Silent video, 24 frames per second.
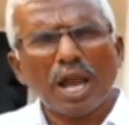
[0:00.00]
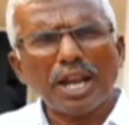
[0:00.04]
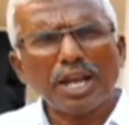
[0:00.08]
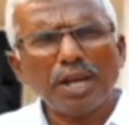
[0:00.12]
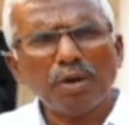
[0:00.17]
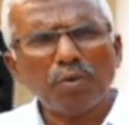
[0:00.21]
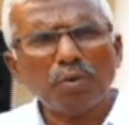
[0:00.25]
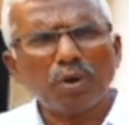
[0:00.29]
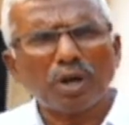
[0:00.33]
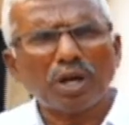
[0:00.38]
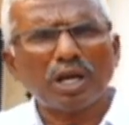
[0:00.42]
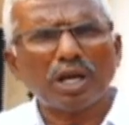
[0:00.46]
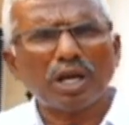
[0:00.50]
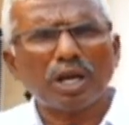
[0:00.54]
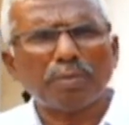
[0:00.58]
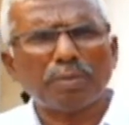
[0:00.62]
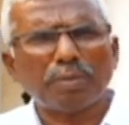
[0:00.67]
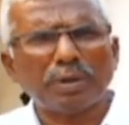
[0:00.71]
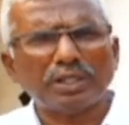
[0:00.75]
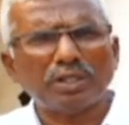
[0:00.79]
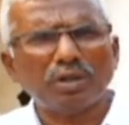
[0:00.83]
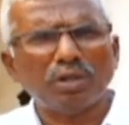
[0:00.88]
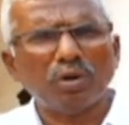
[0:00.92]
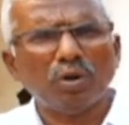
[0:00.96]
అన్ని వర్గాల
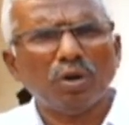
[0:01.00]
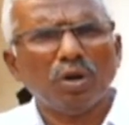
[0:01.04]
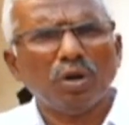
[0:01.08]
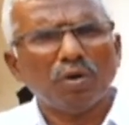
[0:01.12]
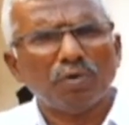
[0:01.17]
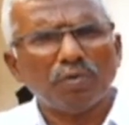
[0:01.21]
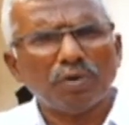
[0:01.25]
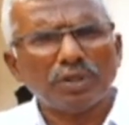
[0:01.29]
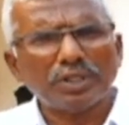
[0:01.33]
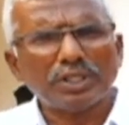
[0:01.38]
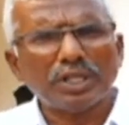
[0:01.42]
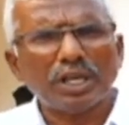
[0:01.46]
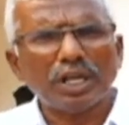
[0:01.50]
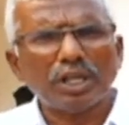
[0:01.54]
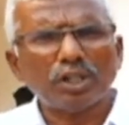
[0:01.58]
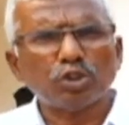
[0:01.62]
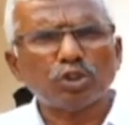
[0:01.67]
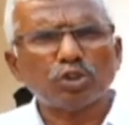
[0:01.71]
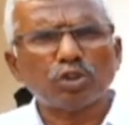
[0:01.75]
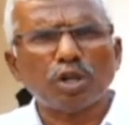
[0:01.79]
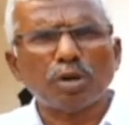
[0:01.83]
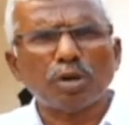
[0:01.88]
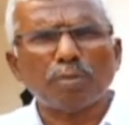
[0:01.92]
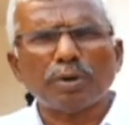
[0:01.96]
ప్రజలు
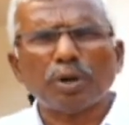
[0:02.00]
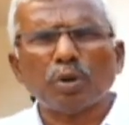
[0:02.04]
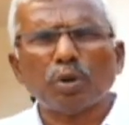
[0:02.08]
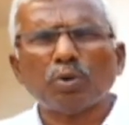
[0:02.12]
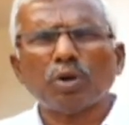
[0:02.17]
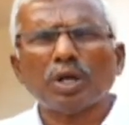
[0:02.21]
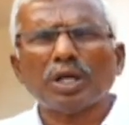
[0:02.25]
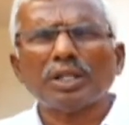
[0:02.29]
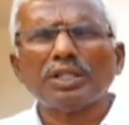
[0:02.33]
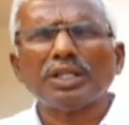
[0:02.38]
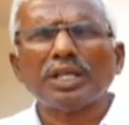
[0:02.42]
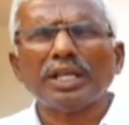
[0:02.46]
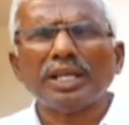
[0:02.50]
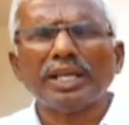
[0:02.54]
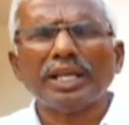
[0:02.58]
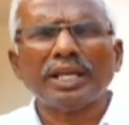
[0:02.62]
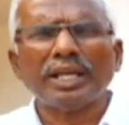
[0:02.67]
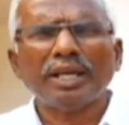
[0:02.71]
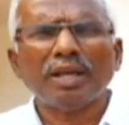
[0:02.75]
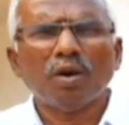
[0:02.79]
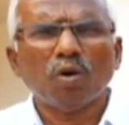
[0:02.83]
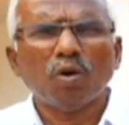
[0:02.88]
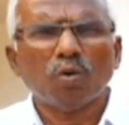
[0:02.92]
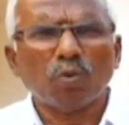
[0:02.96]
వ్యతిరేకిస్తున్నప్పటికీ కూడా దీన్ని
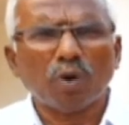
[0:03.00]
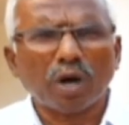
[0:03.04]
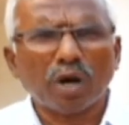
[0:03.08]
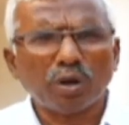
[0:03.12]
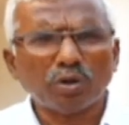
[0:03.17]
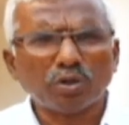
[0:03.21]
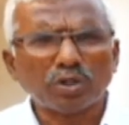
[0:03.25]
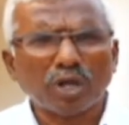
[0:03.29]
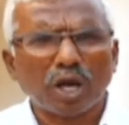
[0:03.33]
వాళ్ళు